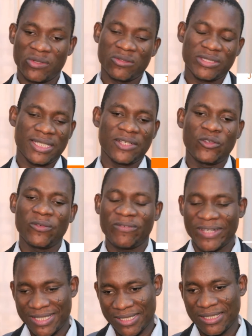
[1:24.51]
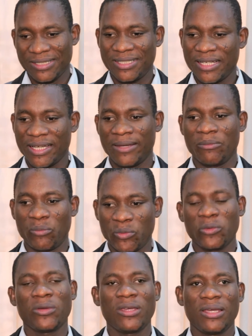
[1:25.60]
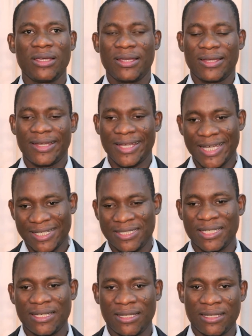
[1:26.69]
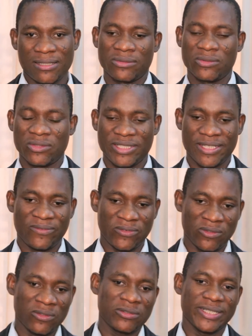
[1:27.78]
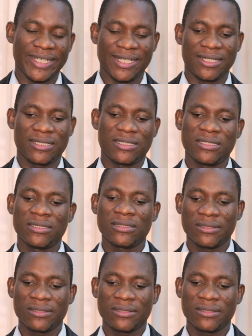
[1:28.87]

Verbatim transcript: Donc c'est de faciliter un peu l'accès de ces fonds de garantie